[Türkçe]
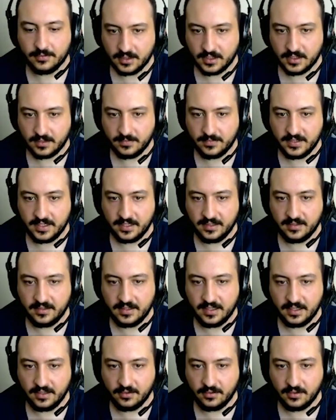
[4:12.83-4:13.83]
Şimdi
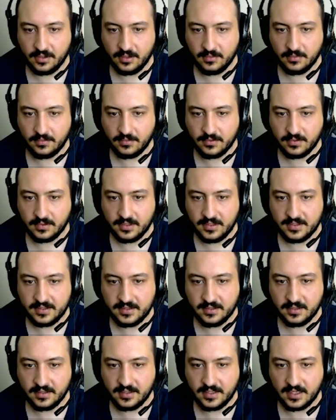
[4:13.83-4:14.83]
Red'den dolayı bu
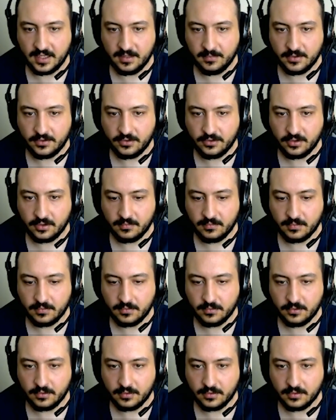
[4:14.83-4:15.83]
listinde kalması yok mu
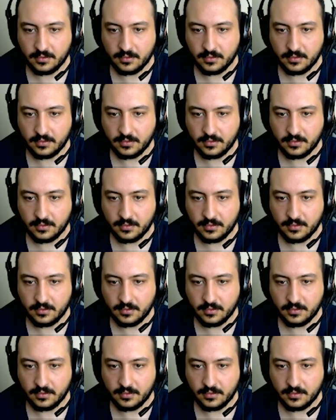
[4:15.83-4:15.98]
bunun?